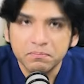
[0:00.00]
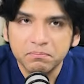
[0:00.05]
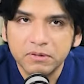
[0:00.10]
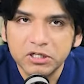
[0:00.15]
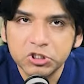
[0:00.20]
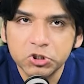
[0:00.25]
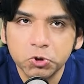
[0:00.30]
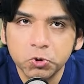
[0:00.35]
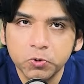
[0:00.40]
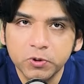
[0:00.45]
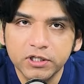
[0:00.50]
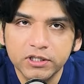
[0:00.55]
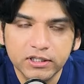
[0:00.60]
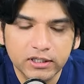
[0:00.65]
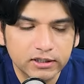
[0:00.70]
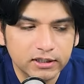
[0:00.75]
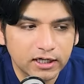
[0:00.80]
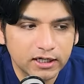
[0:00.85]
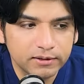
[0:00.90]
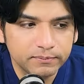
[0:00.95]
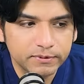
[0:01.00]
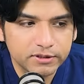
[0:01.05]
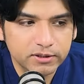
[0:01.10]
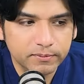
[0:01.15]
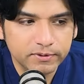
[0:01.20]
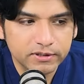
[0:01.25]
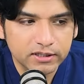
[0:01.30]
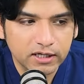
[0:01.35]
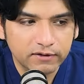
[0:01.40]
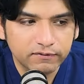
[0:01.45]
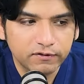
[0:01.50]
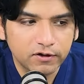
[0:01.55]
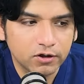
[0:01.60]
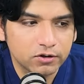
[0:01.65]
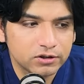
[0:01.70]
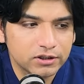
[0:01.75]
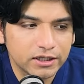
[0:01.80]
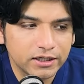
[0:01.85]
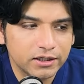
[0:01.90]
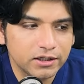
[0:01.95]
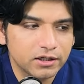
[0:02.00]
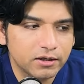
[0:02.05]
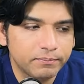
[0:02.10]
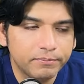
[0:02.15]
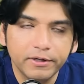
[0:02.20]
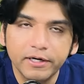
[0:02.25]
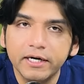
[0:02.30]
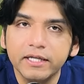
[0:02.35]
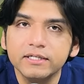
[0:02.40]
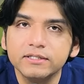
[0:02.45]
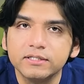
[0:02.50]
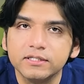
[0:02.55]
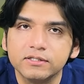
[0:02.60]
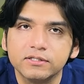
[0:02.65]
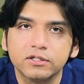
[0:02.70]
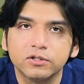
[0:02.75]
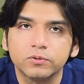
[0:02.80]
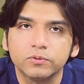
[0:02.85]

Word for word: मच्छरों की तादाद में जब इजाफा होता है इनका ब्रीडिंग सीजन